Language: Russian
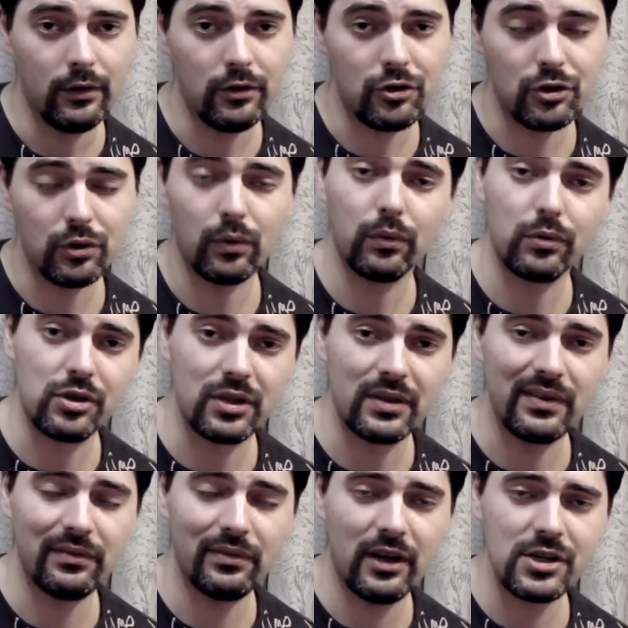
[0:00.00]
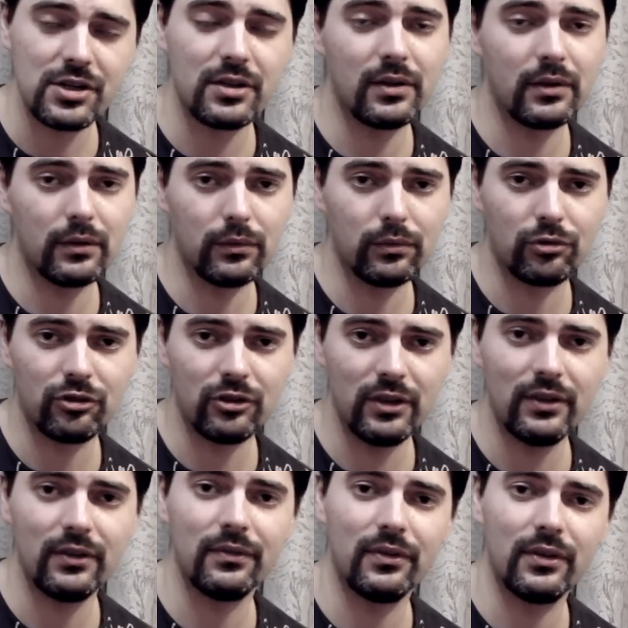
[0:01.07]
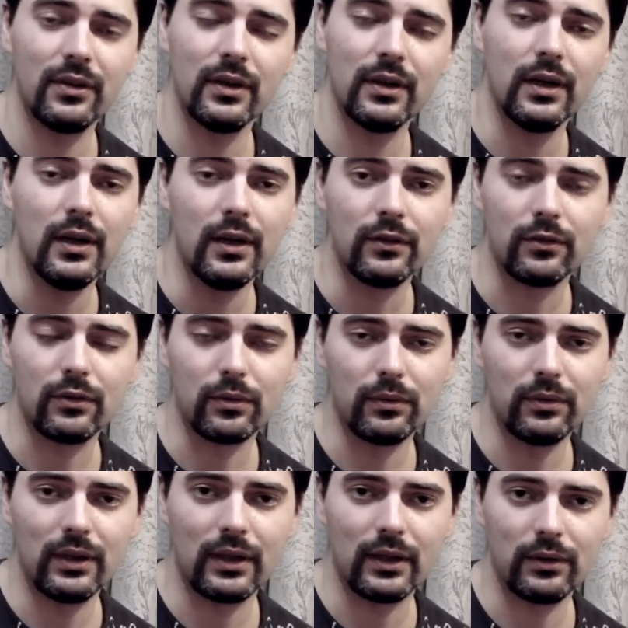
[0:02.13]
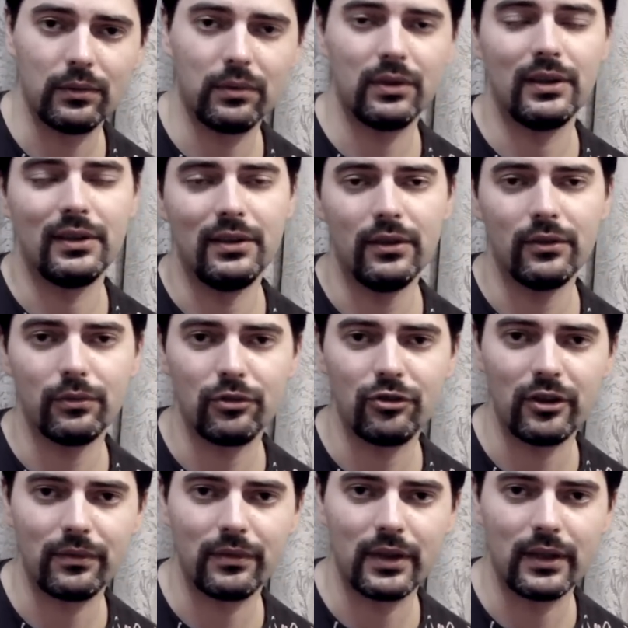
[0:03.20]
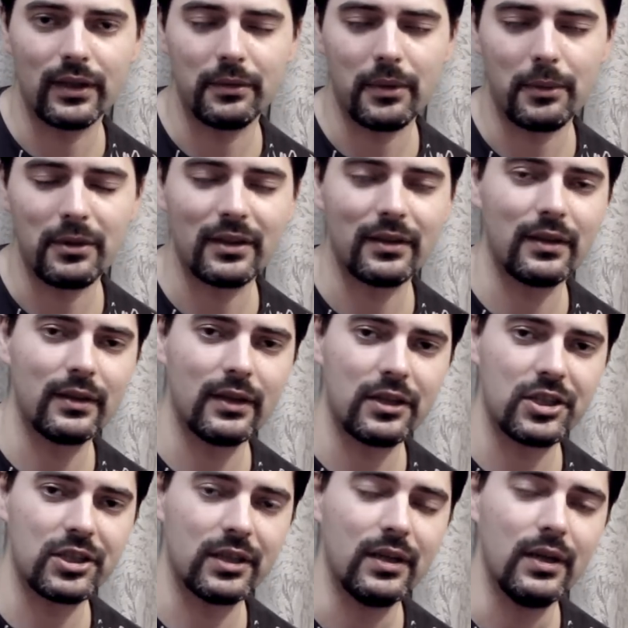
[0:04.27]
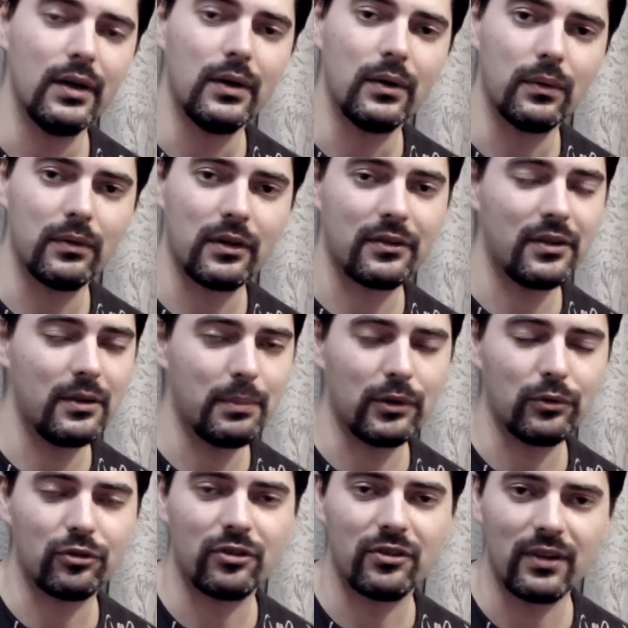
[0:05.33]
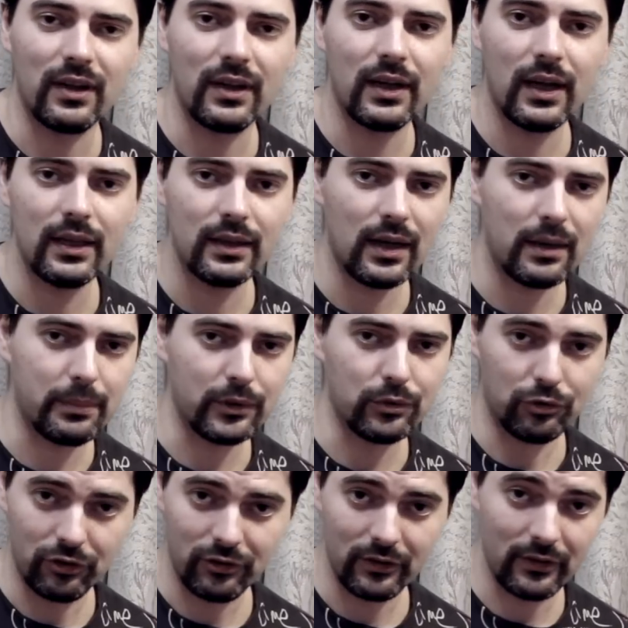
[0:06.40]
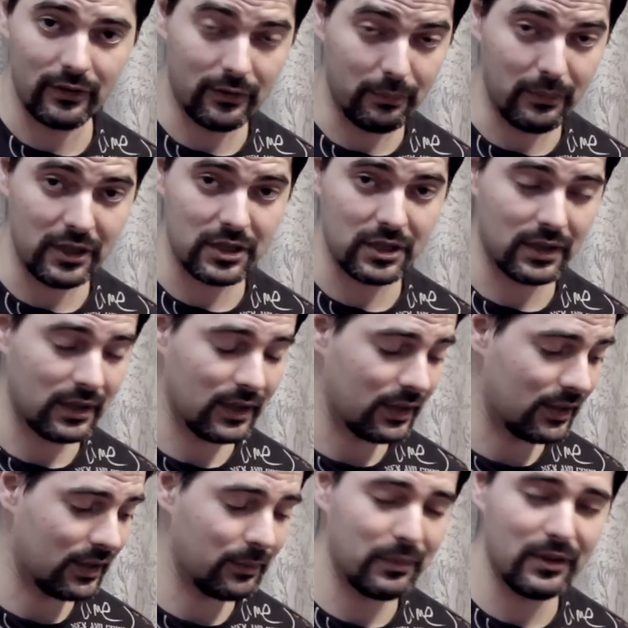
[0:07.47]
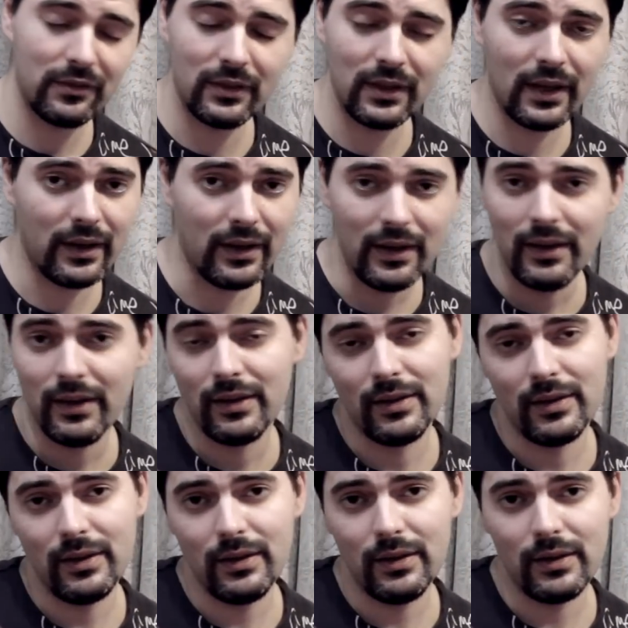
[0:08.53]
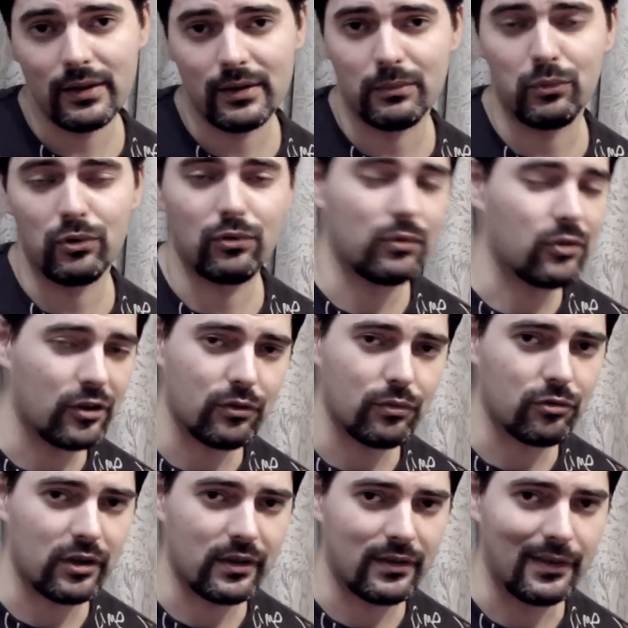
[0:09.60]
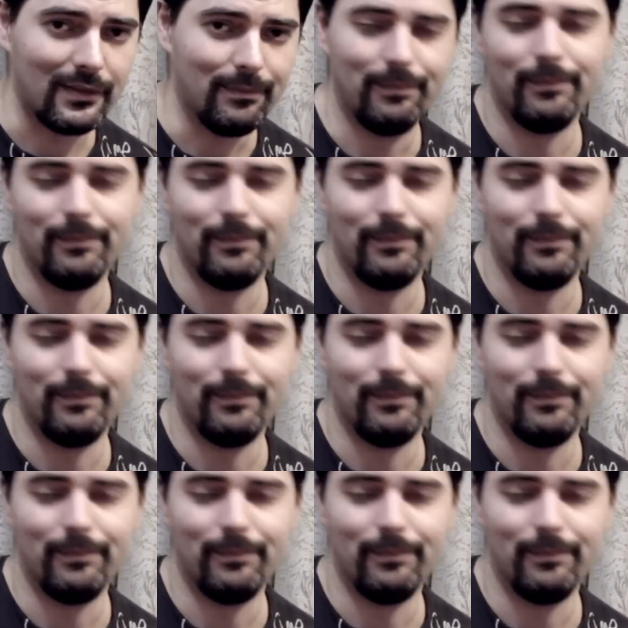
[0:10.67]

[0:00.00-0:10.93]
Еще очень важно глушить все струны, которые не звучат в данный момент, иначе у вас не получится легато, а получится смешанная дребезня, и это будет звучать ужасно.